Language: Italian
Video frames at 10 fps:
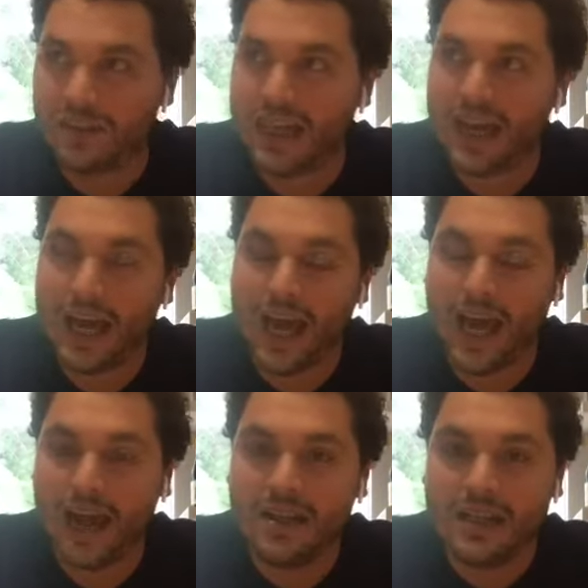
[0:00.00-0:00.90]

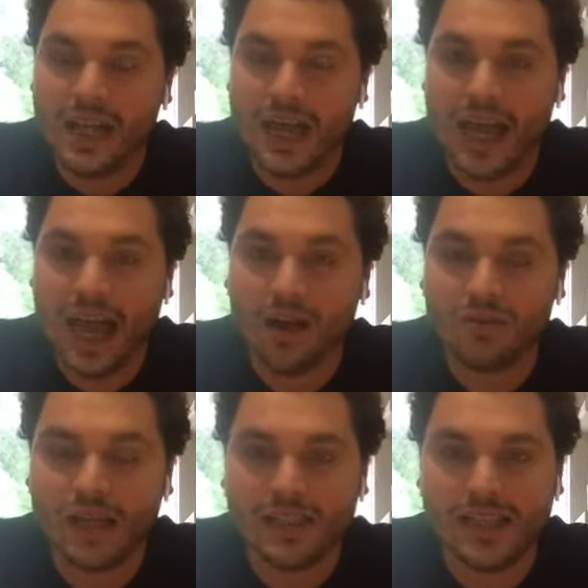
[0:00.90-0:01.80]
E, è
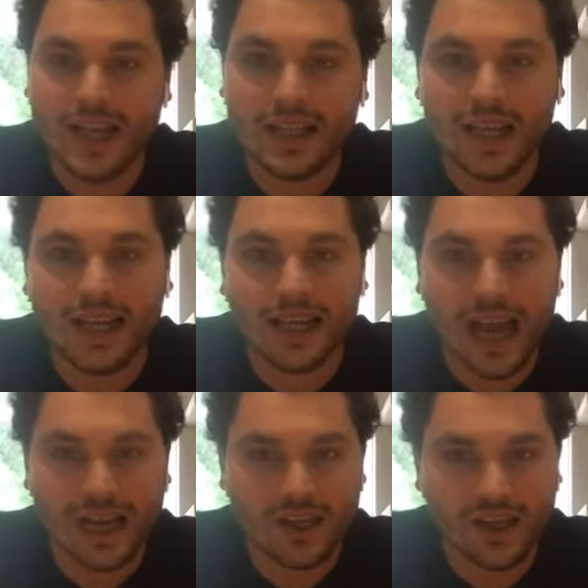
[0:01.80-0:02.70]
un'azienda che
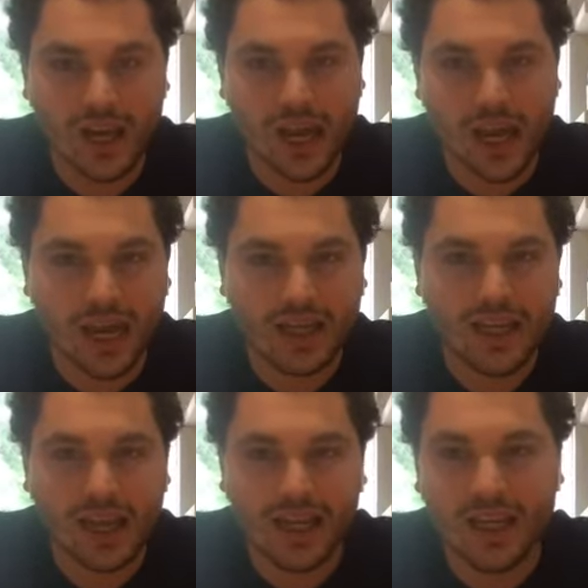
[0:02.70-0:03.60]
nasce
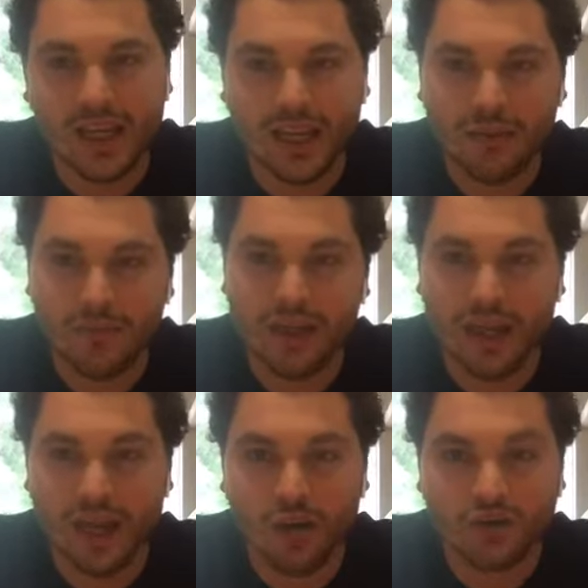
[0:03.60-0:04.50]
nel
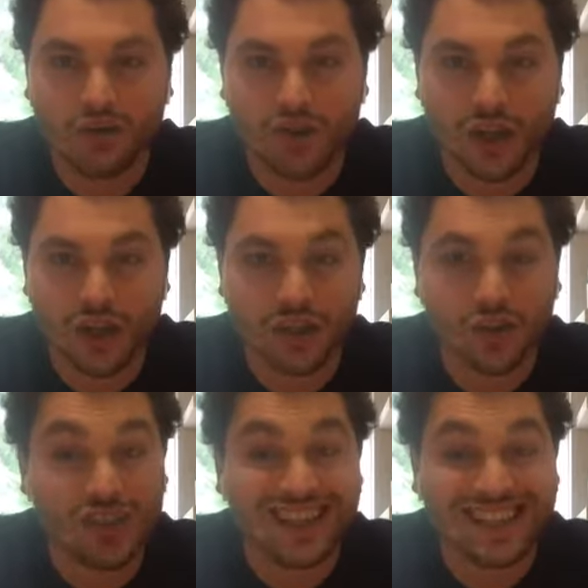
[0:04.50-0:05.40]

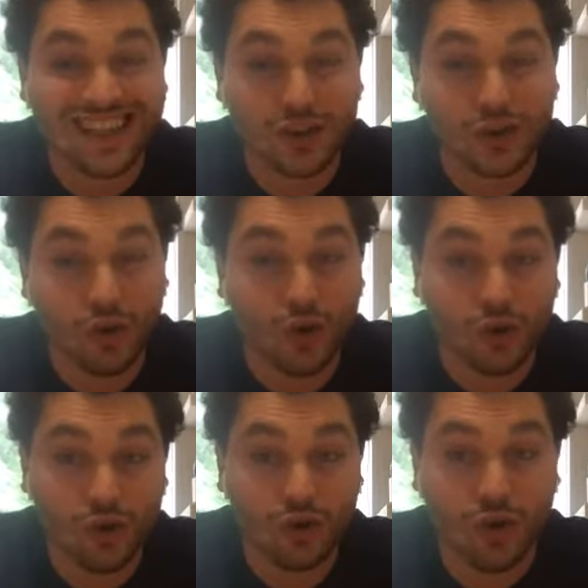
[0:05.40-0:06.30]

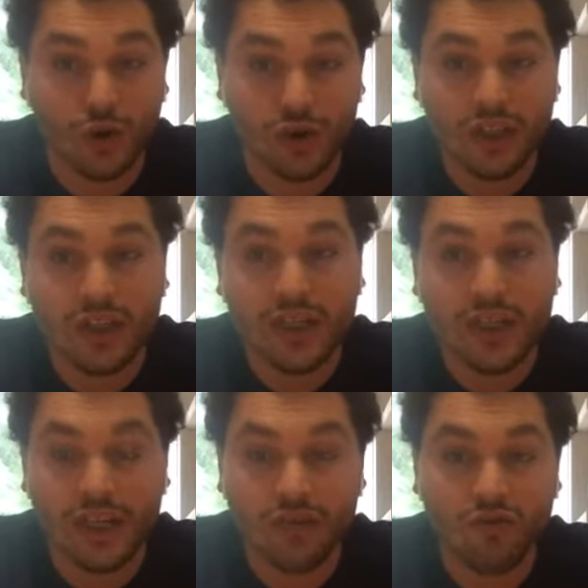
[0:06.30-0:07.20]
1878,
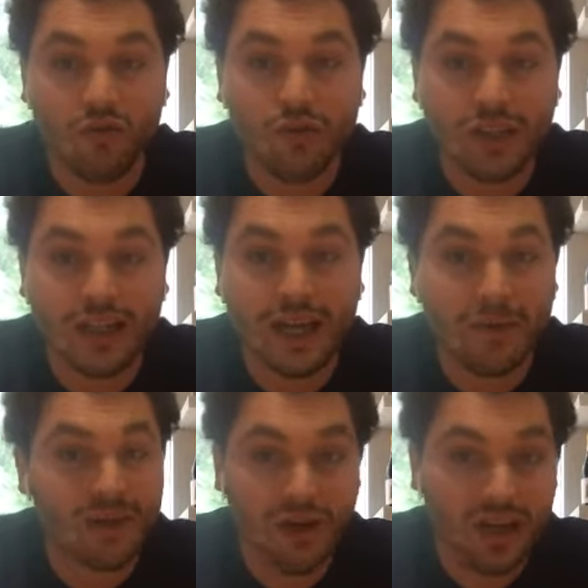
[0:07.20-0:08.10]
eh, voluta da
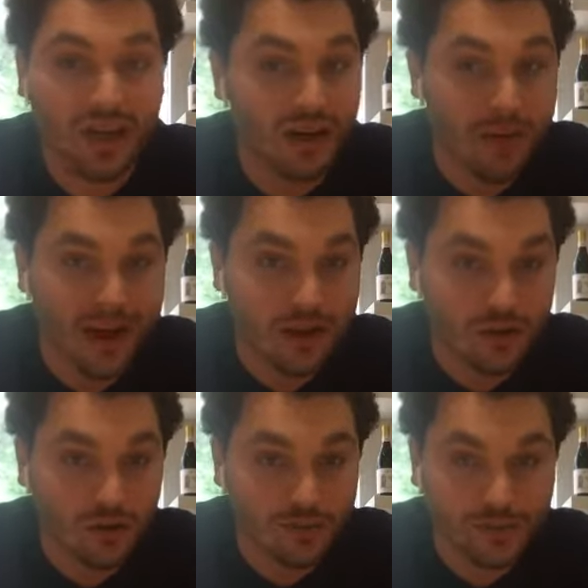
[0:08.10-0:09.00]
Emanuele Alberto,
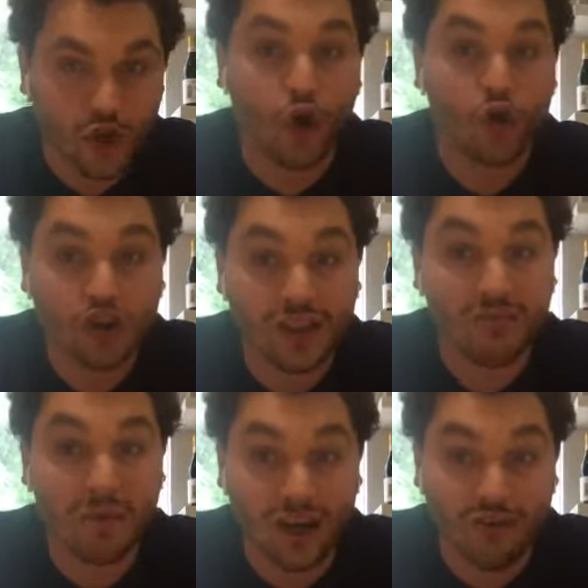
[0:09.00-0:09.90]
conte di
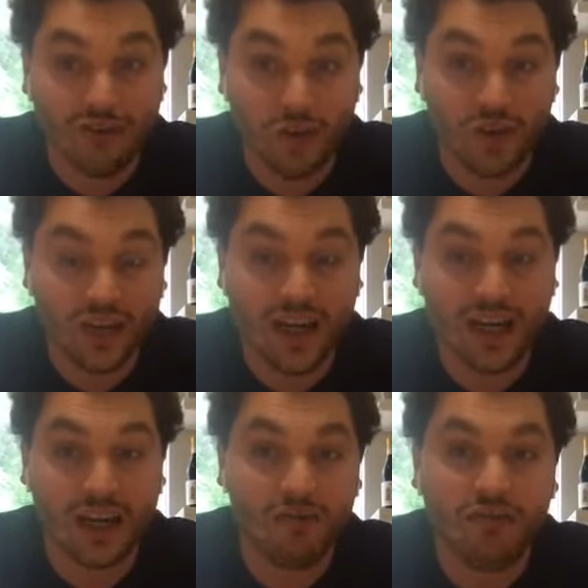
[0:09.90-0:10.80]
Mirafiore, che
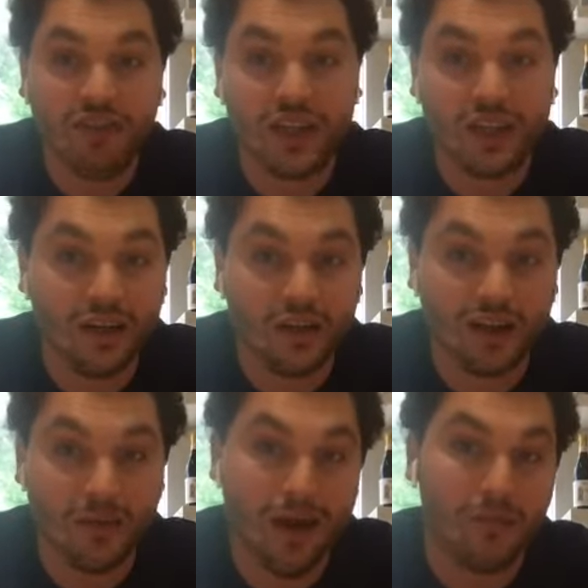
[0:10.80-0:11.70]
era il figlio,
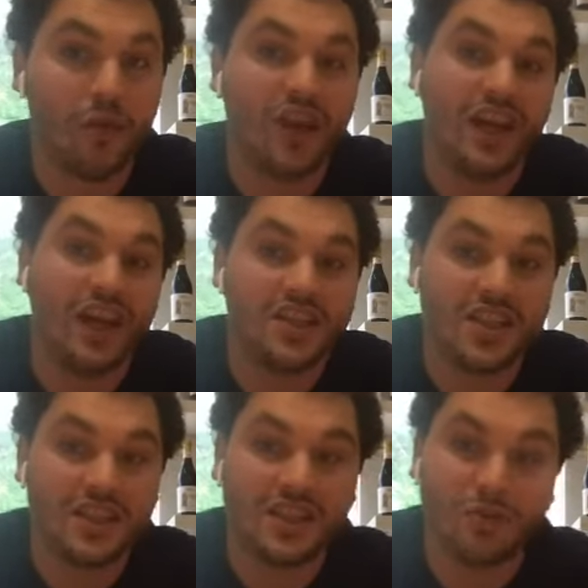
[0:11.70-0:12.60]
chiamiamolo
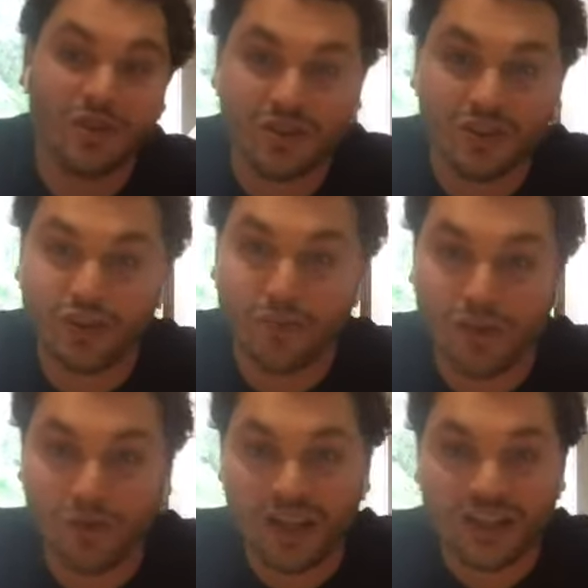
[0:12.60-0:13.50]
legittimo, di Vittorio
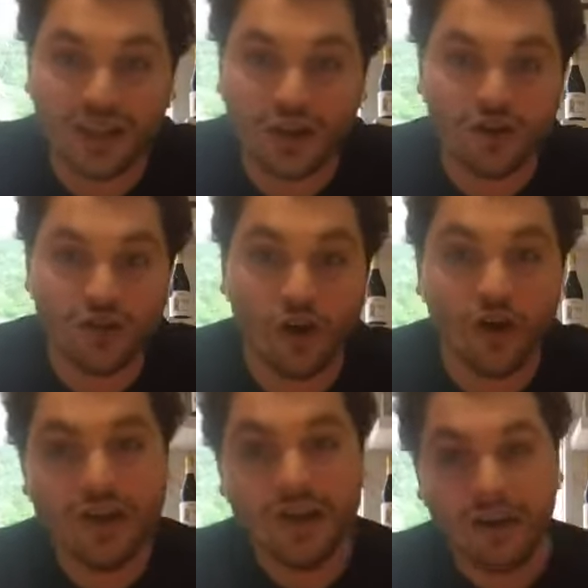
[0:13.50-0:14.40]
Emanuele II,
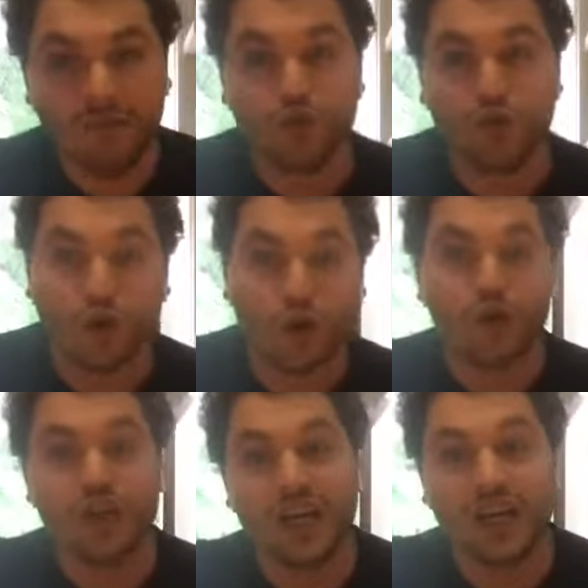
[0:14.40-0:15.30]
avuto
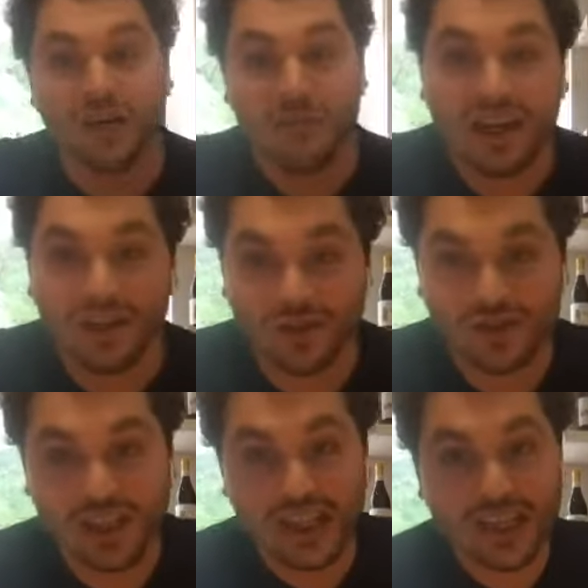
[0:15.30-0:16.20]
con eh, la bella
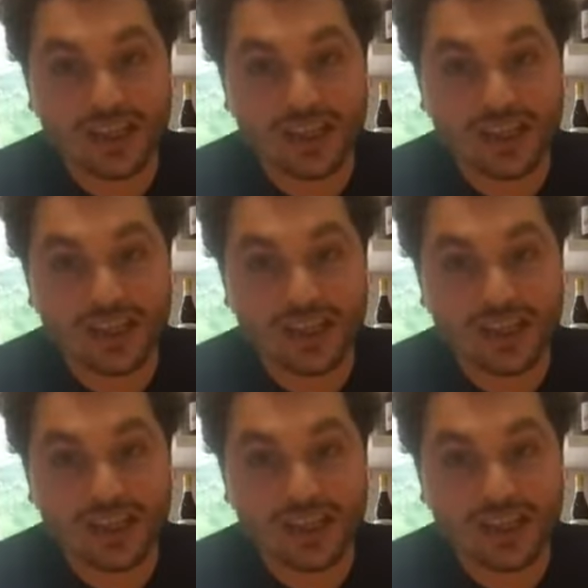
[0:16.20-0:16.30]
Rosina.